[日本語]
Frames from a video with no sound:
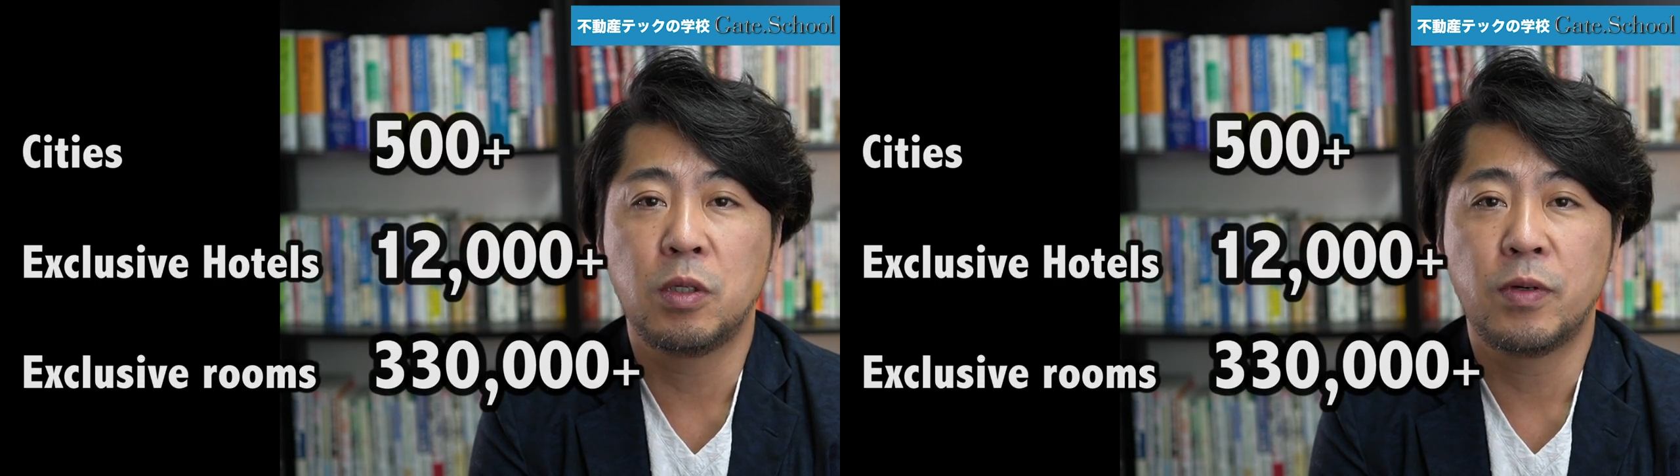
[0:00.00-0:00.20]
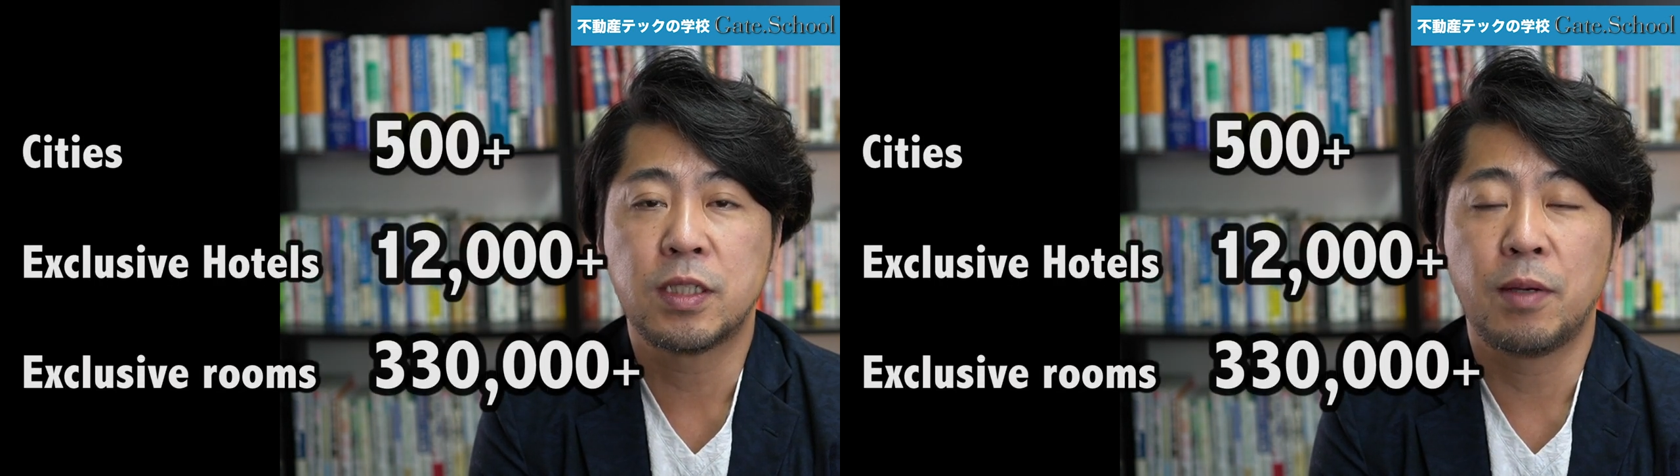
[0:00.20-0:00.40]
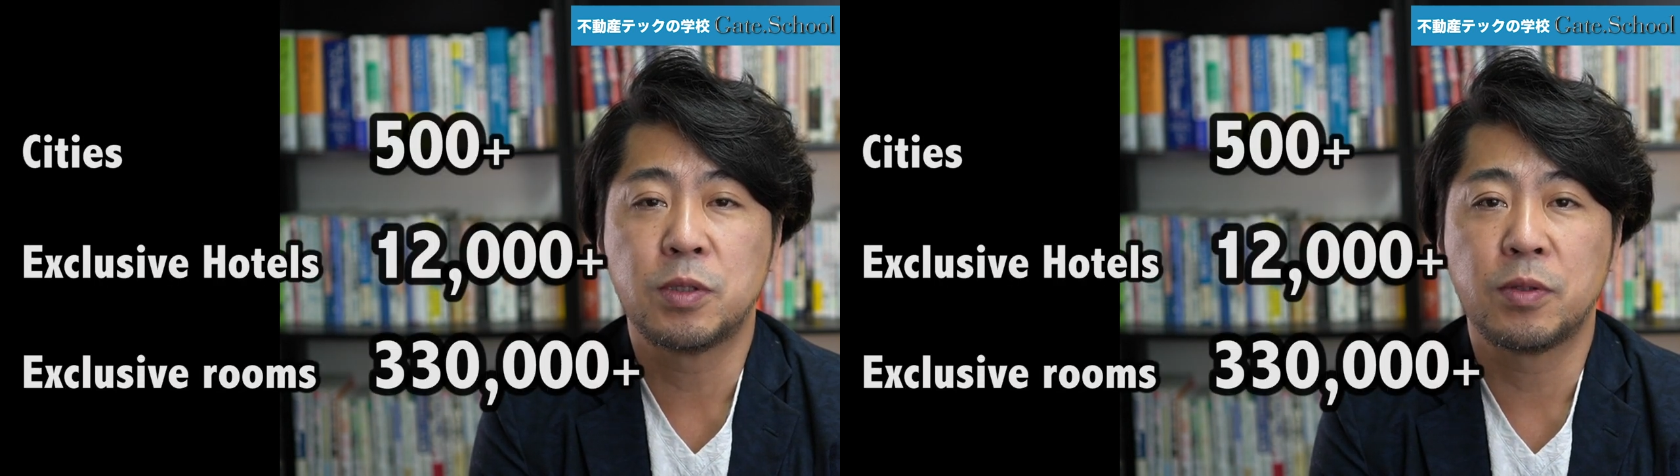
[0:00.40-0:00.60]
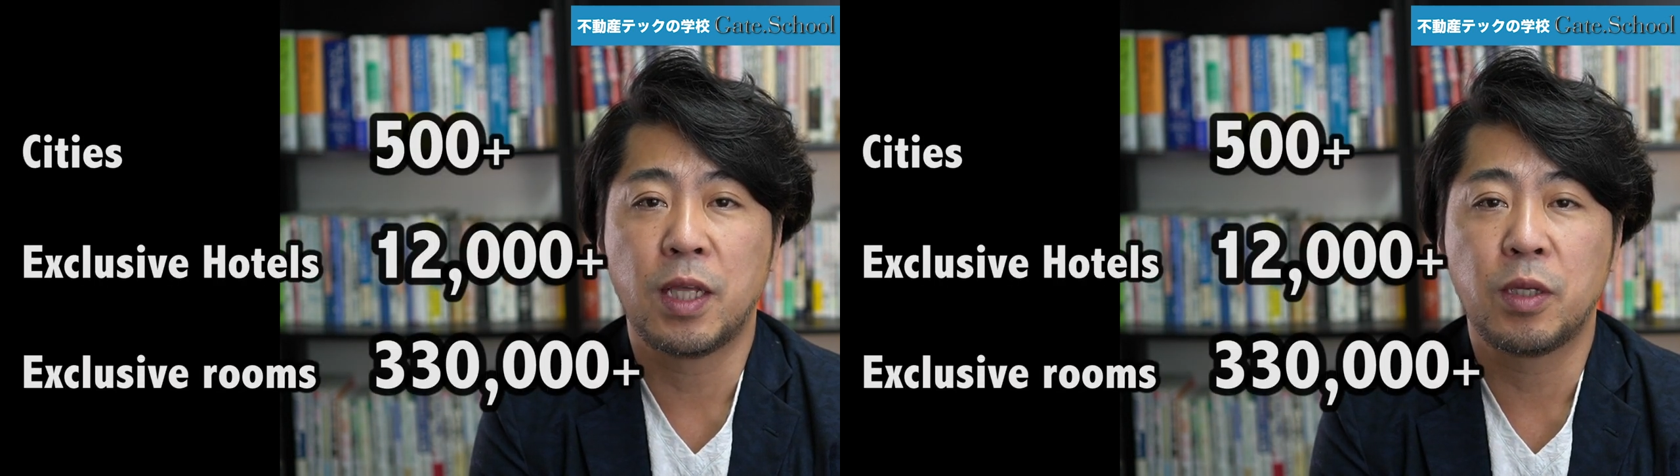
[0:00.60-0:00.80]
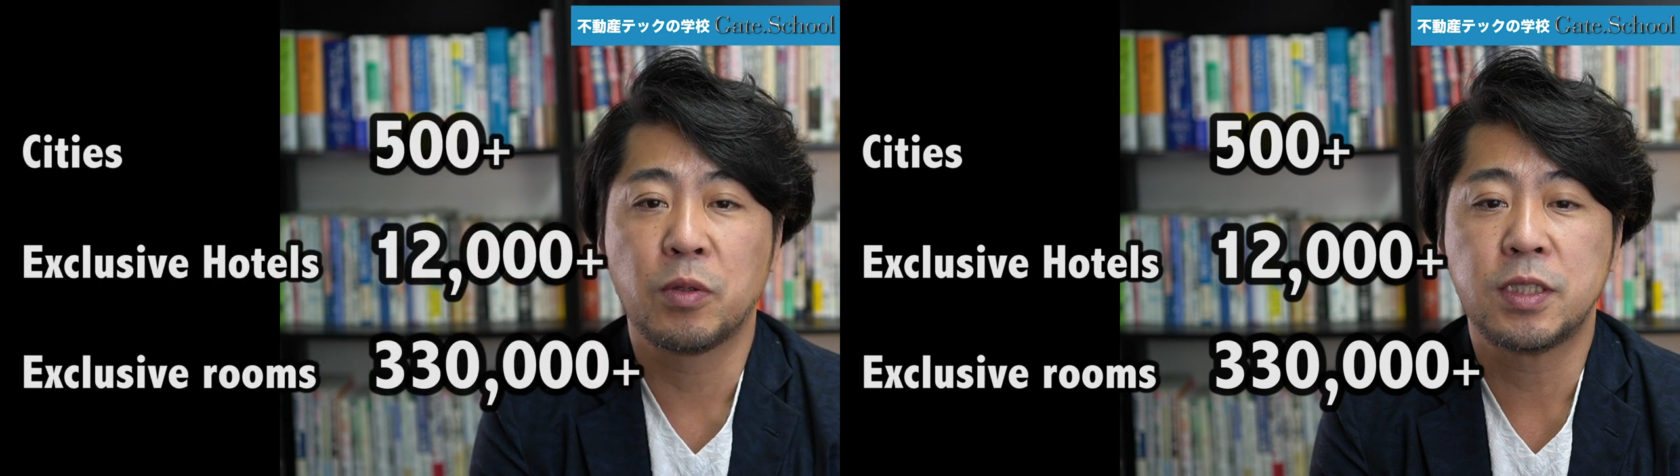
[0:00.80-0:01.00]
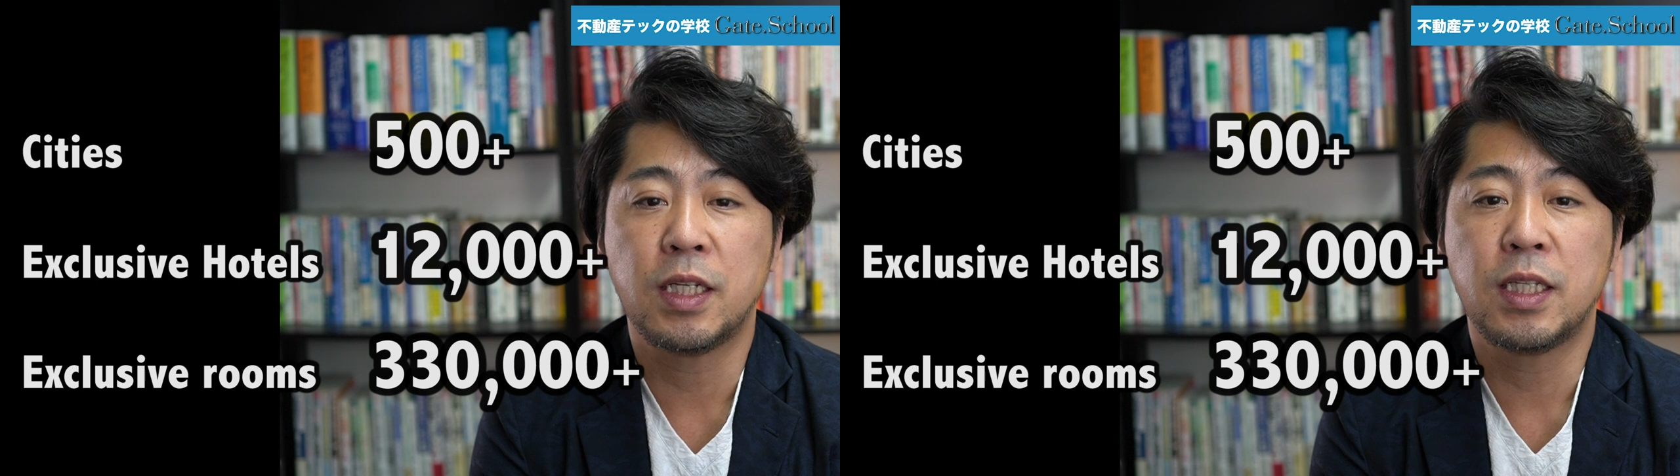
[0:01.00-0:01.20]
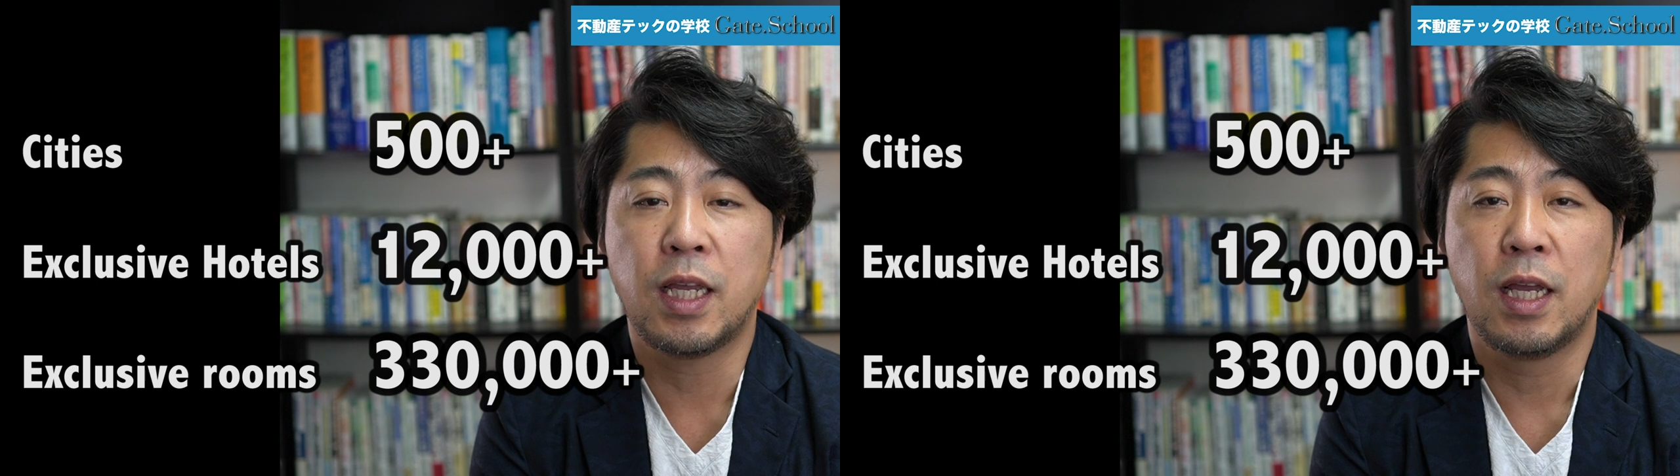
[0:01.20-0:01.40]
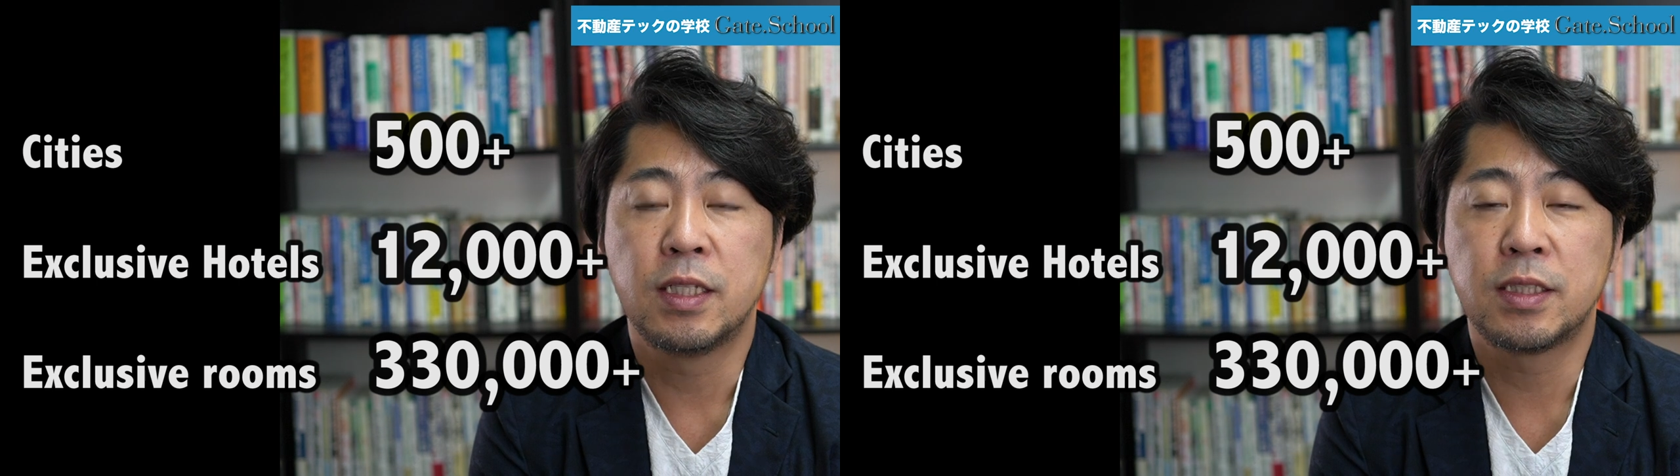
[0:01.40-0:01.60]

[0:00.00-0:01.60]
いうのはサービスを提供していて、